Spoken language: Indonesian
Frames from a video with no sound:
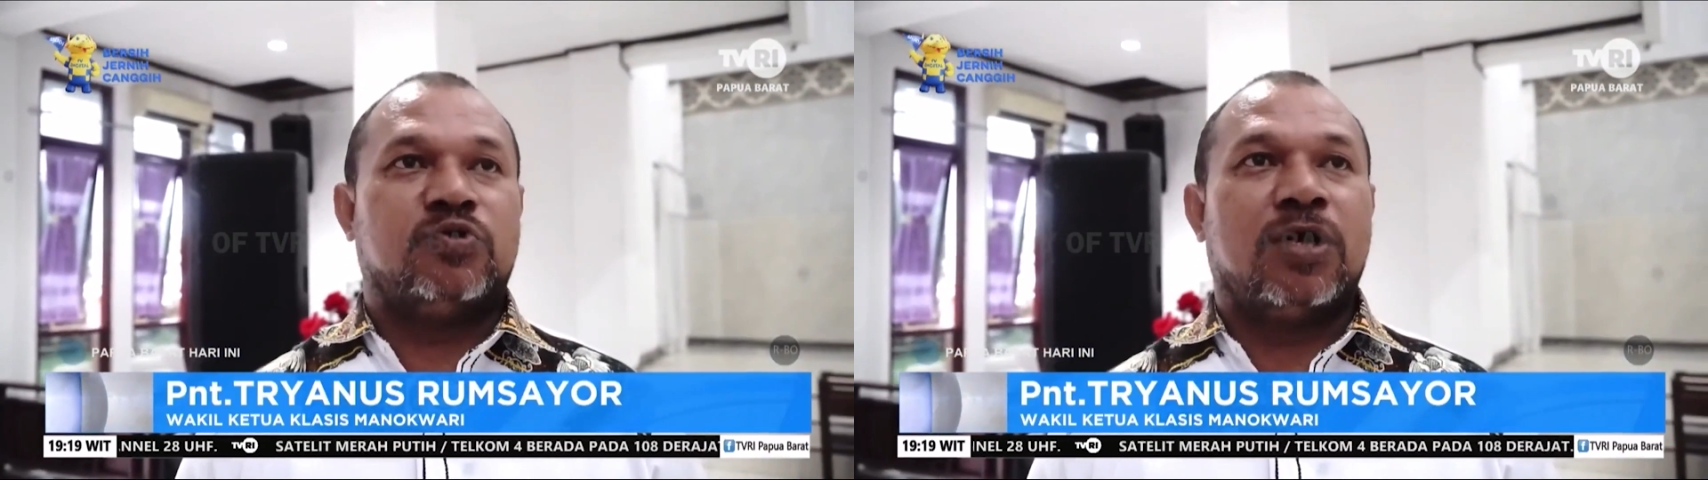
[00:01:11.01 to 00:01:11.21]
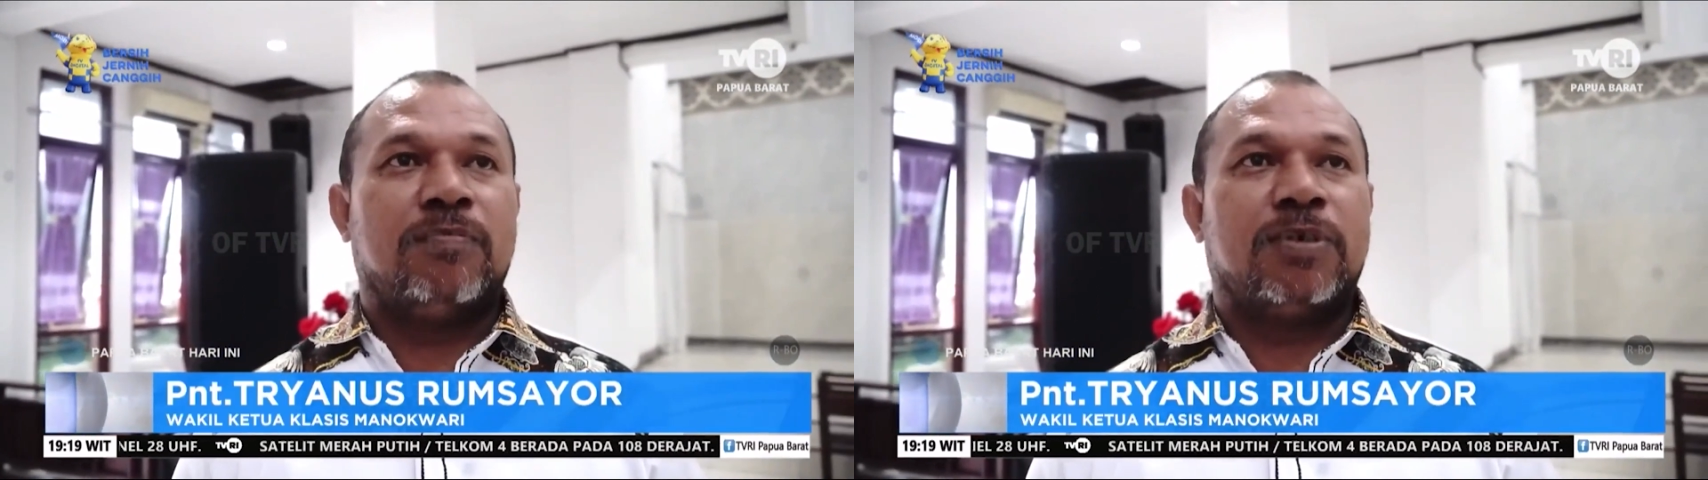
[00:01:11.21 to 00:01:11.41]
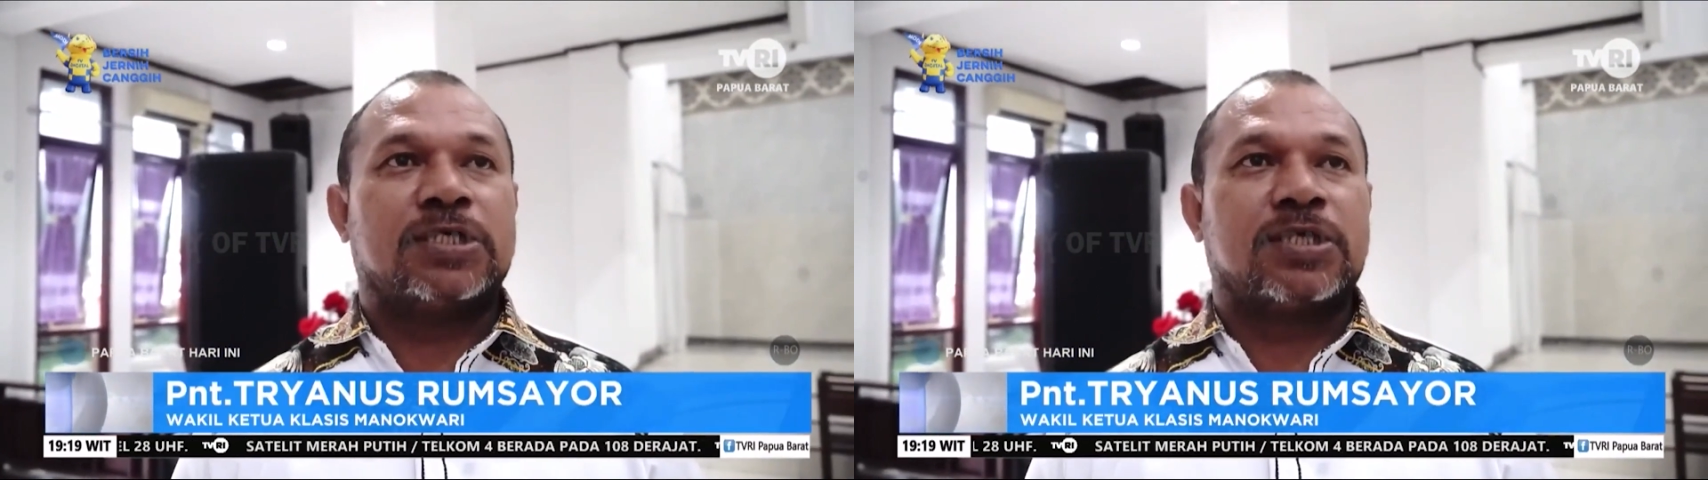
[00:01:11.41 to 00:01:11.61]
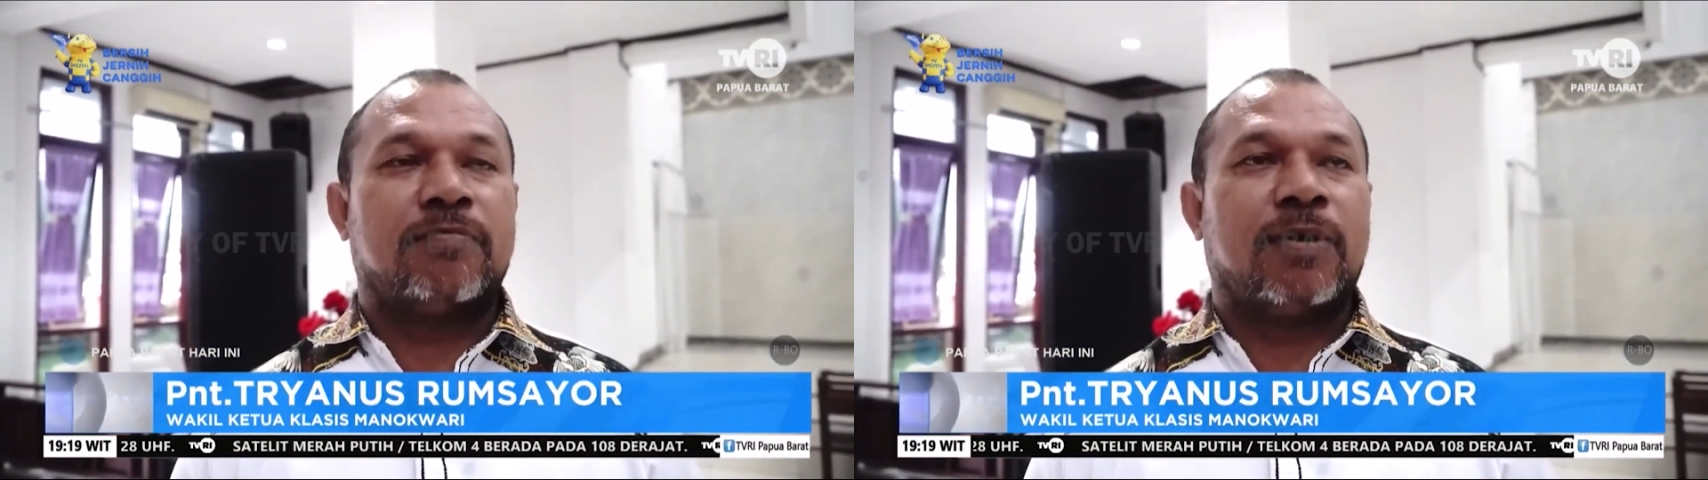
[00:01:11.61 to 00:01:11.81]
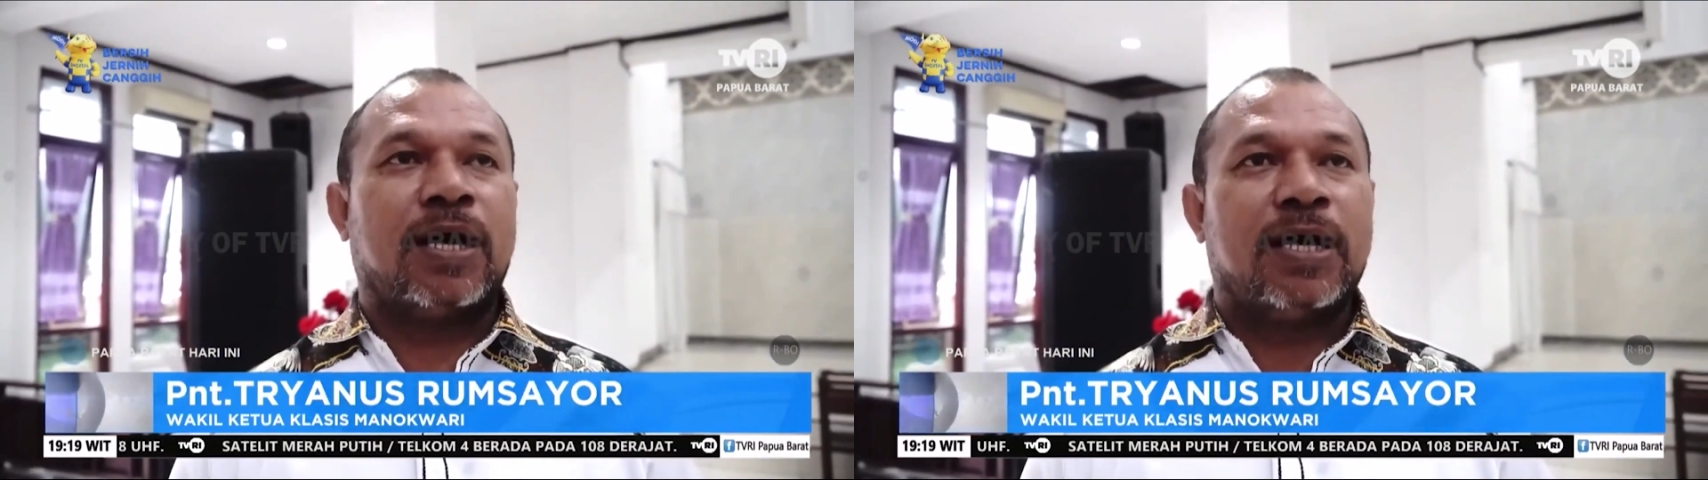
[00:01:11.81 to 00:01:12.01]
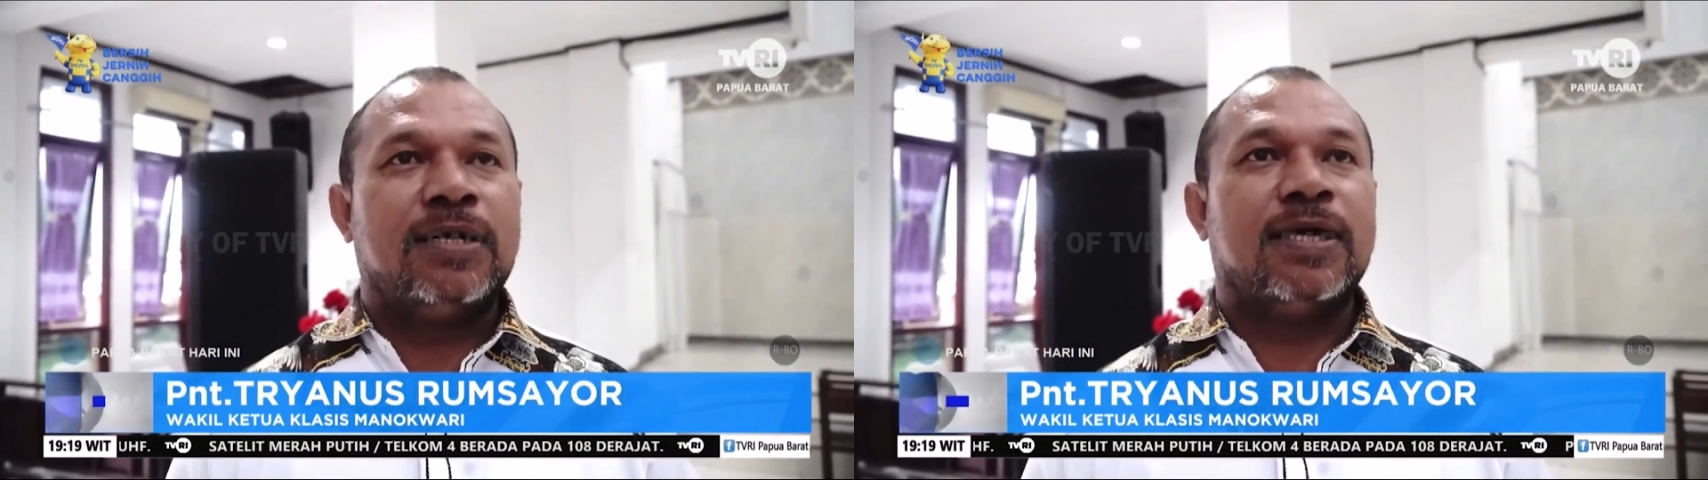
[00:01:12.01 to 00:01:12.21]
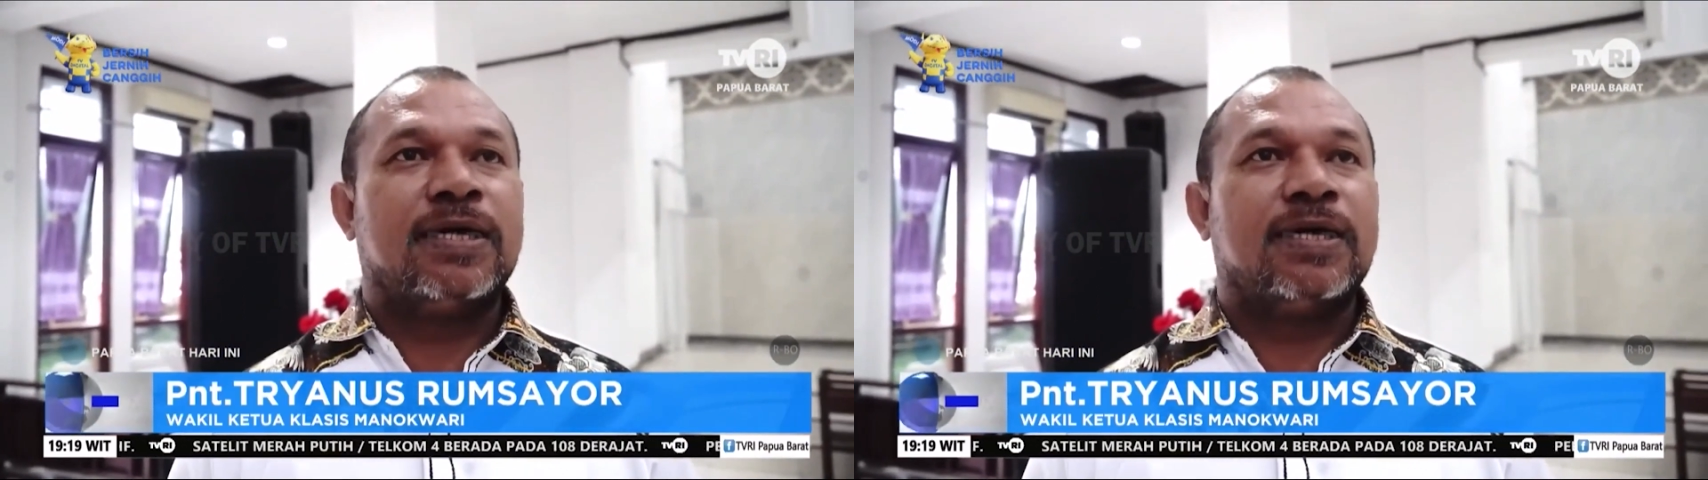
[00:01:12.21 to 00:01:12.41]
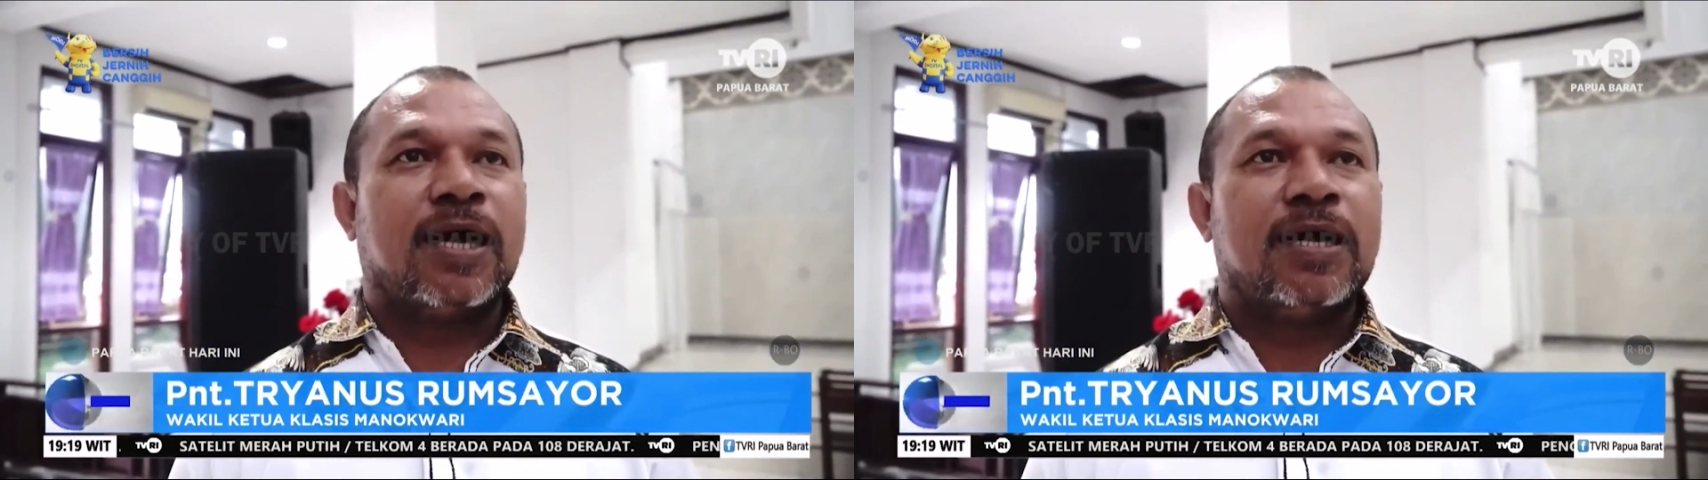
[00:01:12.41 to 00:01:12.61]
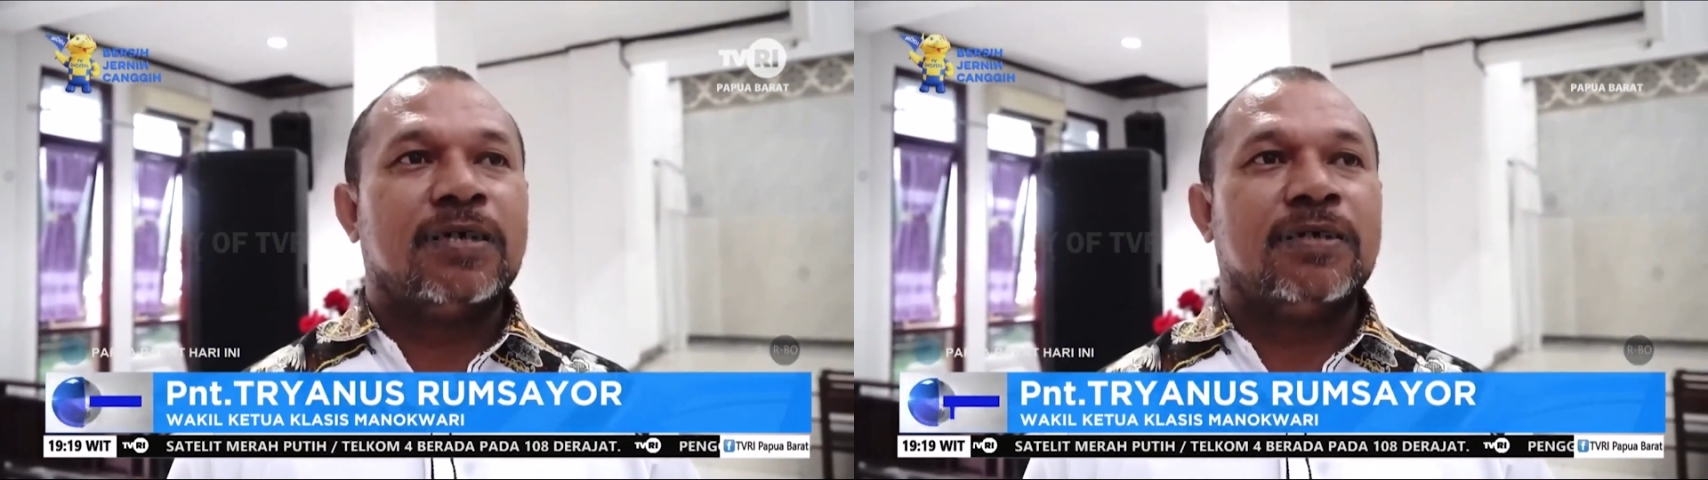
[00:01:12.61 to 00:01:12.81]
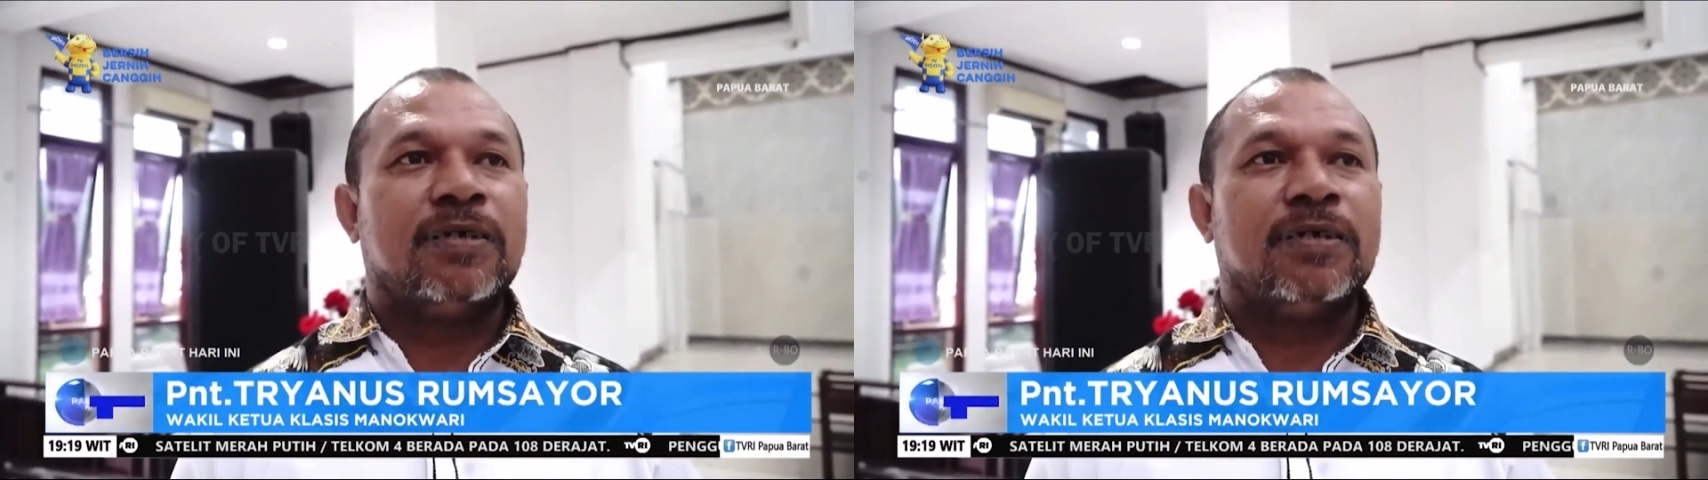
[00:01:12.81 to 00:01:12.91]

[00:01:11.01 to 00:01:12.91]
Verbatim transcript: juga bersamaan dengan